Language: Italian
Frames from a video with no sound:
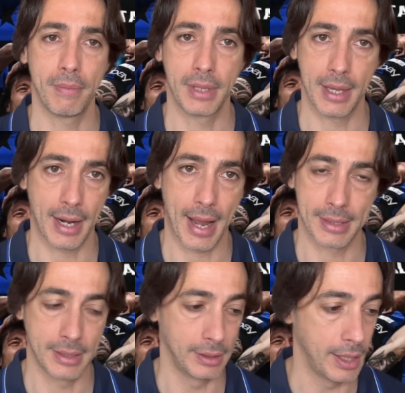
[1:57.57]
dei
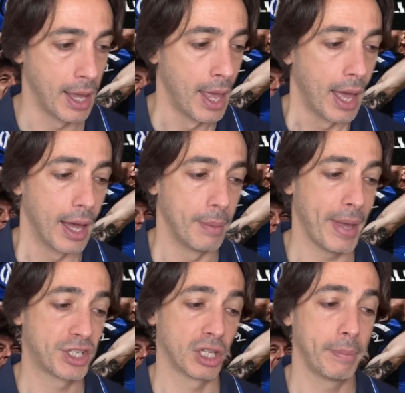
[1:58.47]
ragazzi di eh,
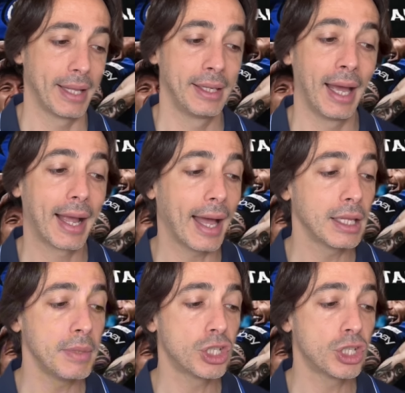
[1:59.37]
Matched Betting Academy.